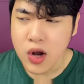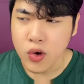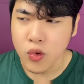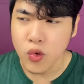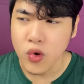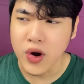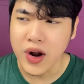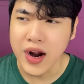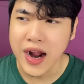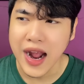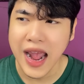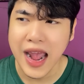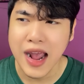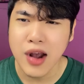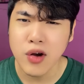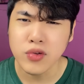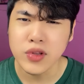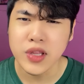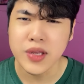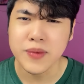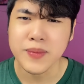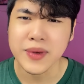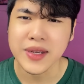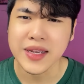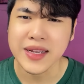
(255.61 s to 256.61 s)
quần áo
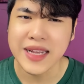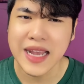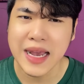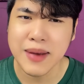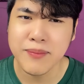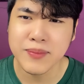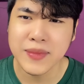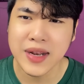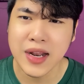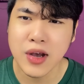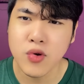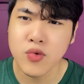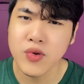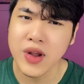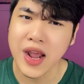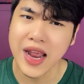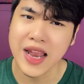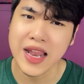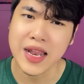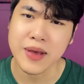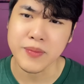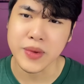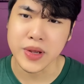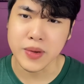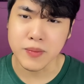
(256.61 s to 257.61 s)
thì bị ngâm lâu
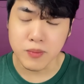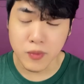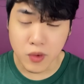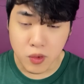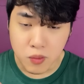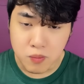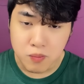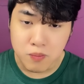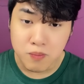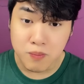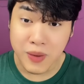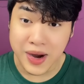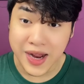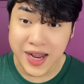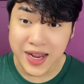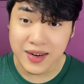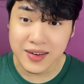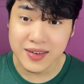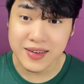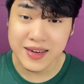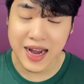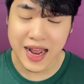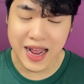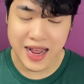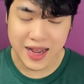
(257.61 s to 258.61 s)
ngày là bị bung bét
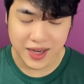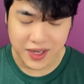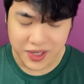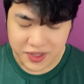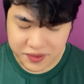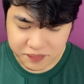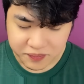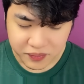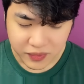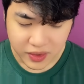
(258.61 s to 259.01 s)
ra hết.